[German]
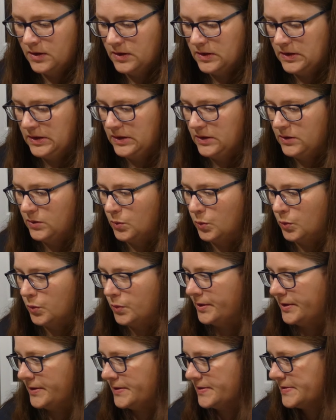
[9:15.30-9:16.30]
Die
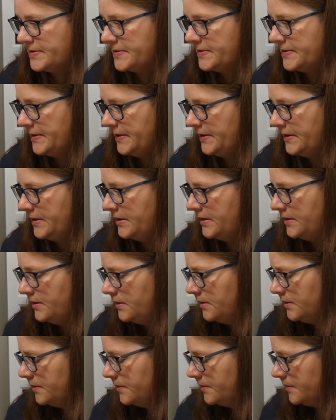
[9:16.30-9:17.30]
19.
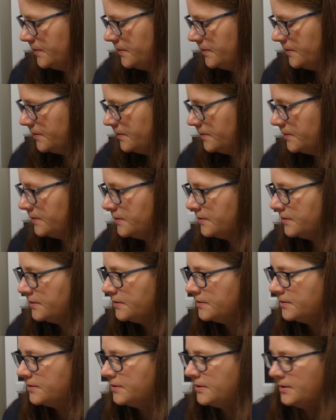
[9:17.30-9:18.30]

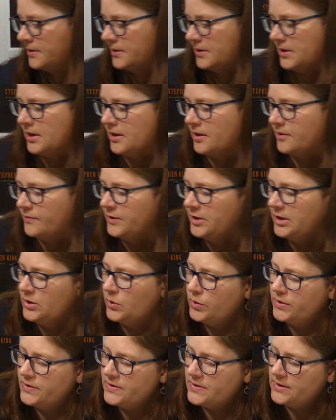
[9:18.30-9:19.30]
Da haben wir die
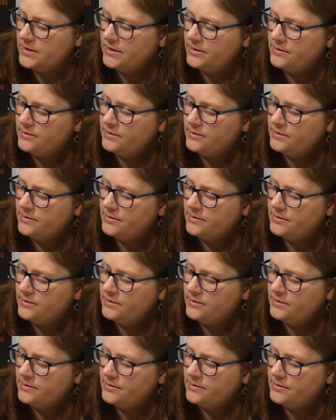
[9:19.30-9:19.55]
19.